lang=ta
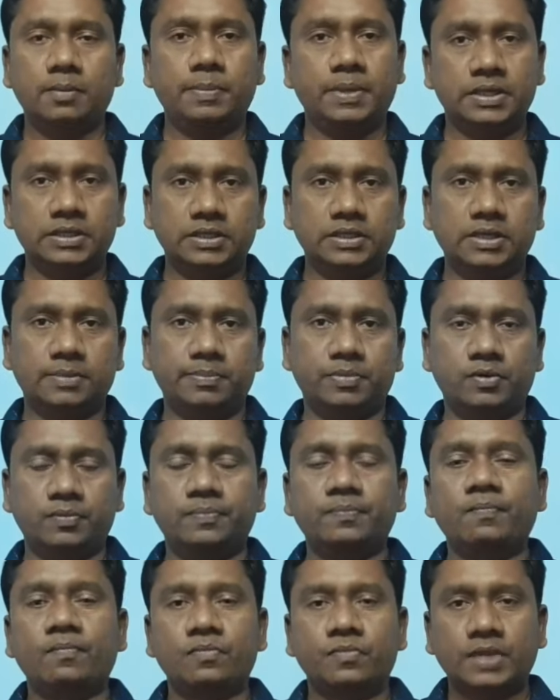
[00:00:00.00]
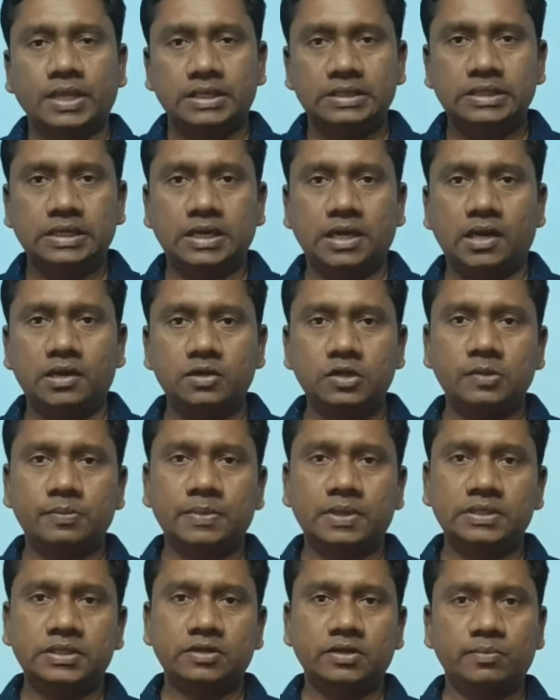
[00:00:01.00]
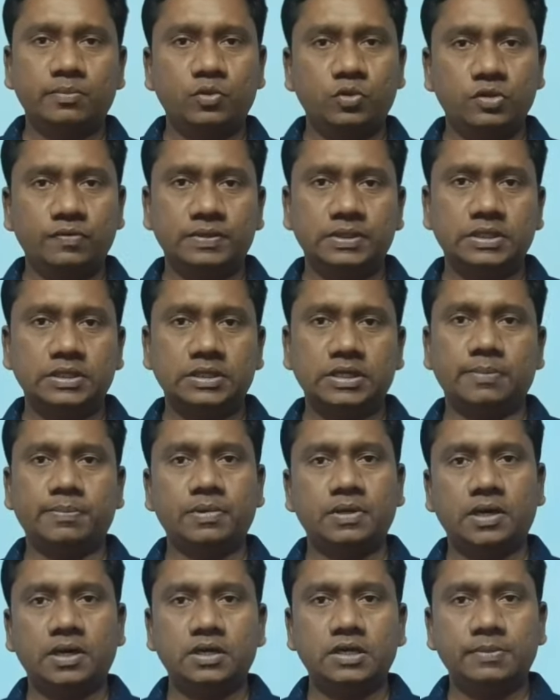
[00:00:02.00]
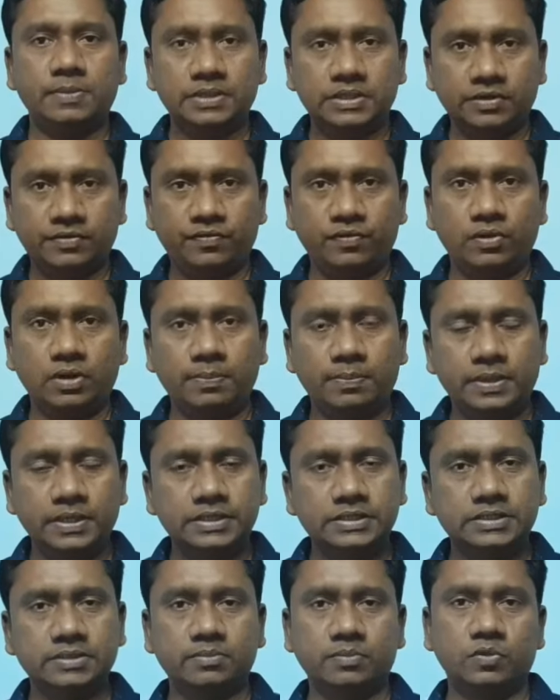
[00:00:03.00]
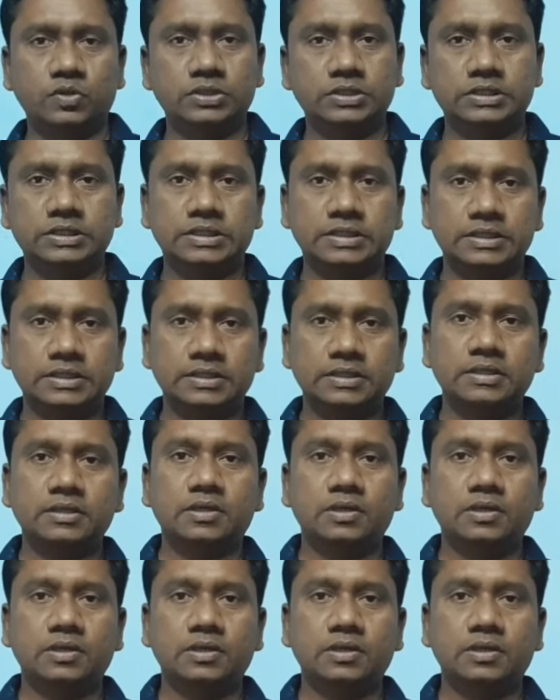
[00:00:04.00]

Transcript: பண்ணதுக்கப்புறம் இந்த நான்கு மாதங்களும் புக்கு வந்ததுக்கப்புறம் நான்கு மாதங்கள் ஃபுல்லாக படித்து முடிச்சுட்டு